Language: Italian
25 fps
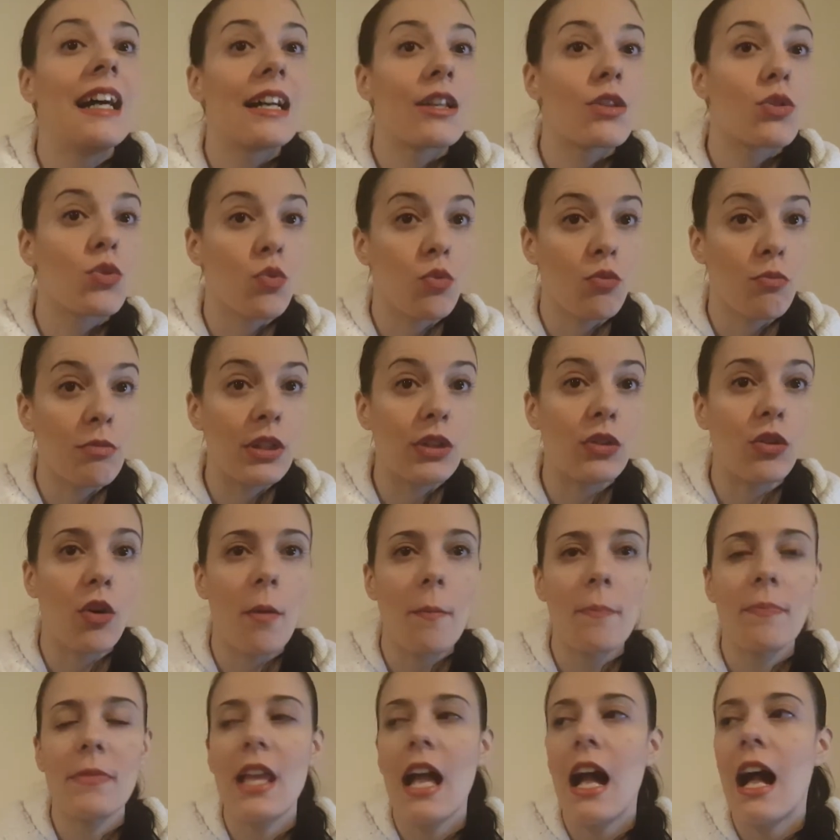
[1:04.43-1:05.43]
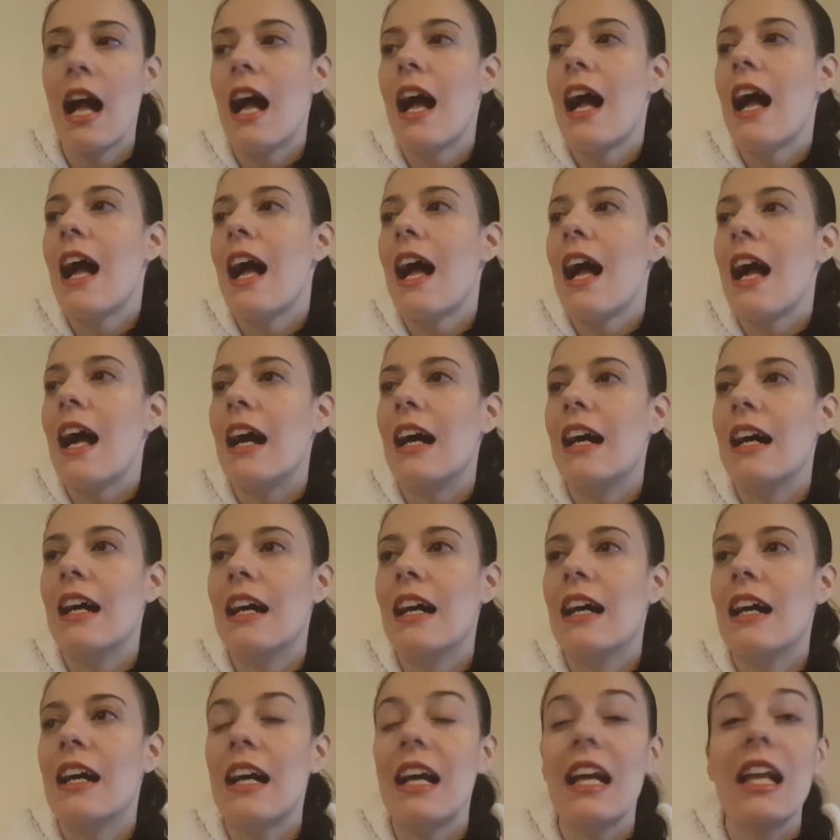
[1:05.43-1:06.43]
subito,
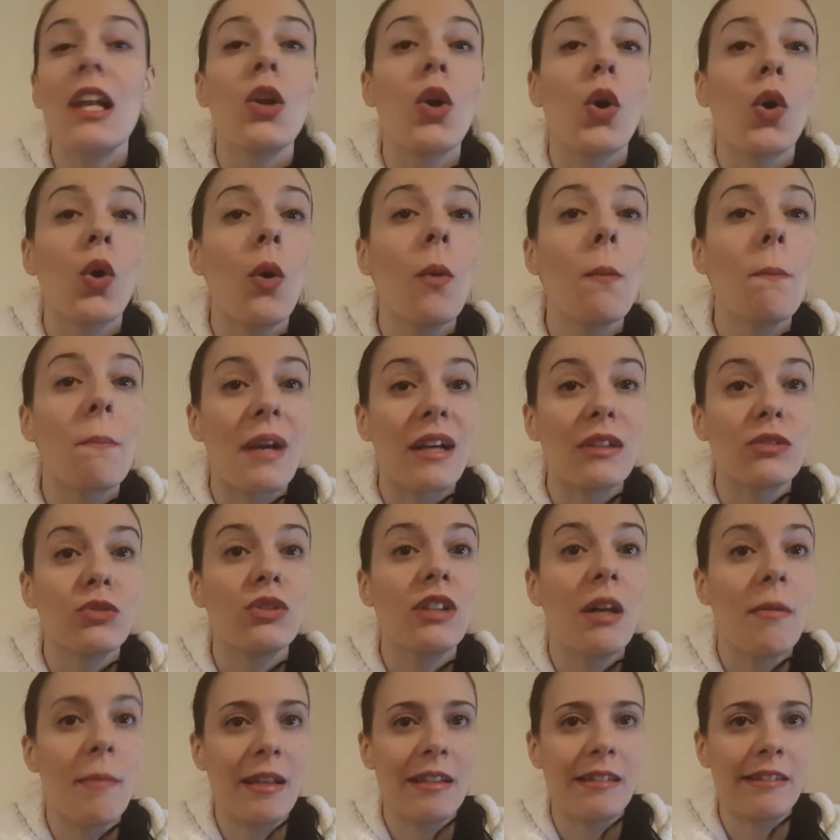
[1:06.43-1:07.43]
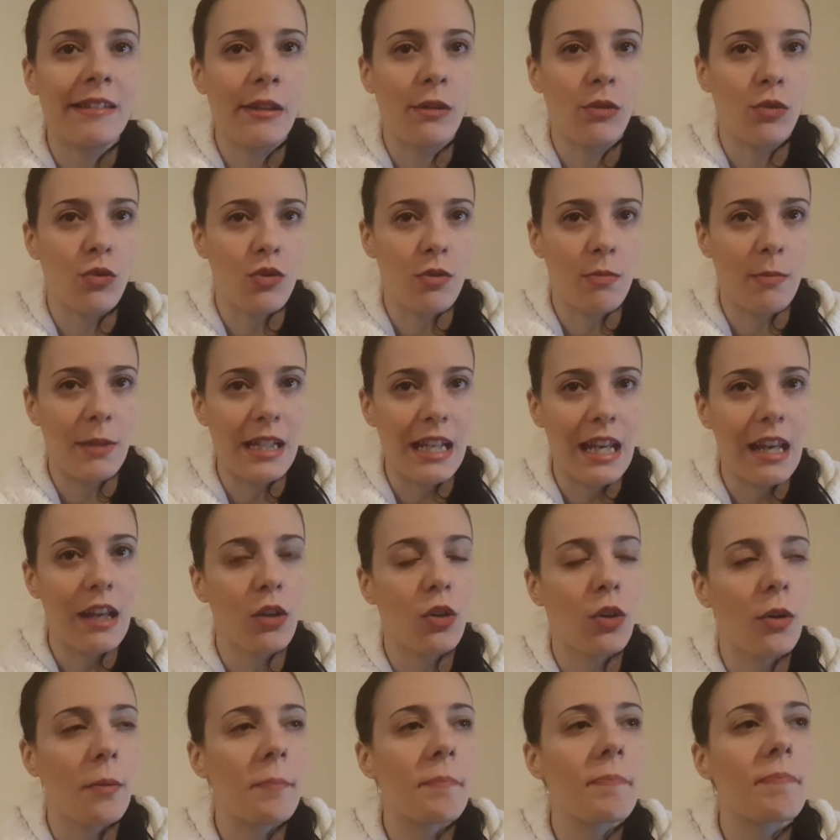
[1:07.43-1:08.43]
eh, e l'ho comprato da Mente
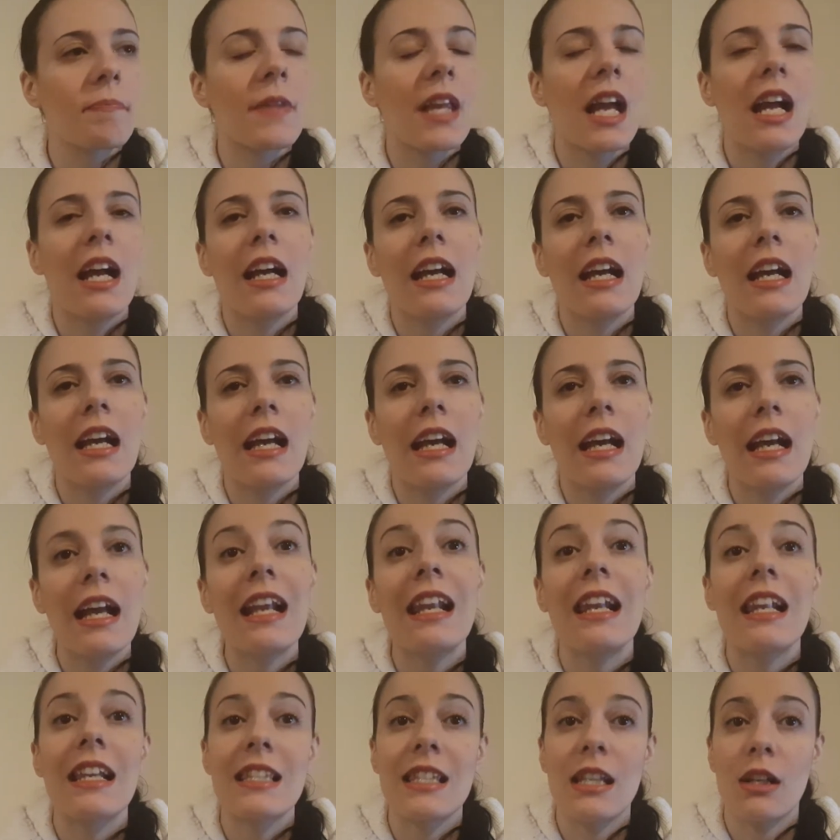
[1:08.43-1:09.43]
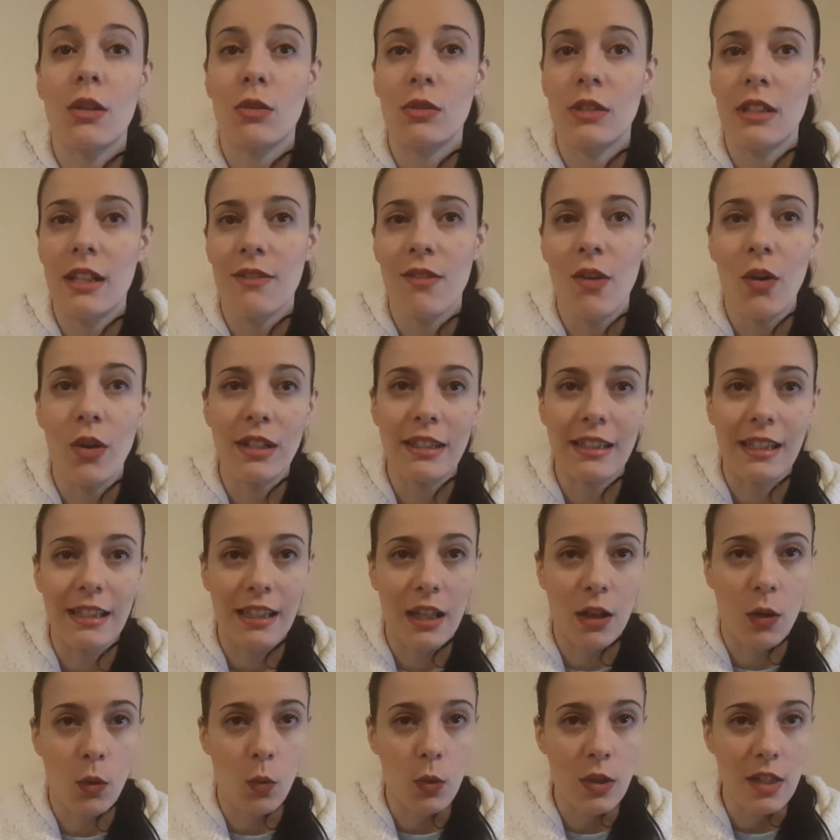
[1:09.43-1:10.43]
Rosmarino. Eh, è la seconda volta
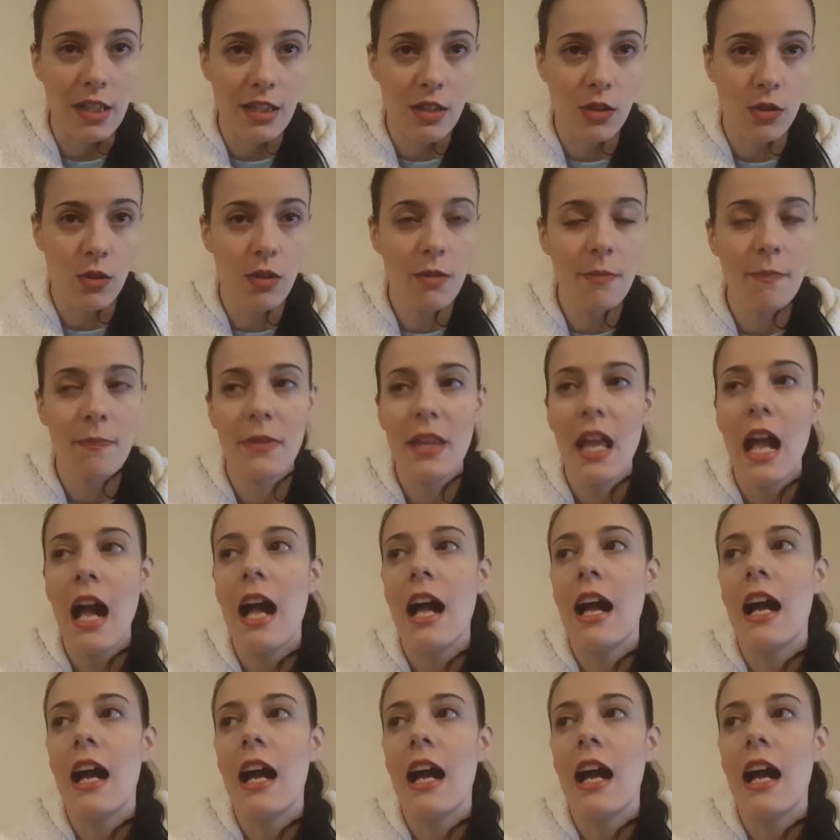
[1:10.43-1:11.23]
che acquisto.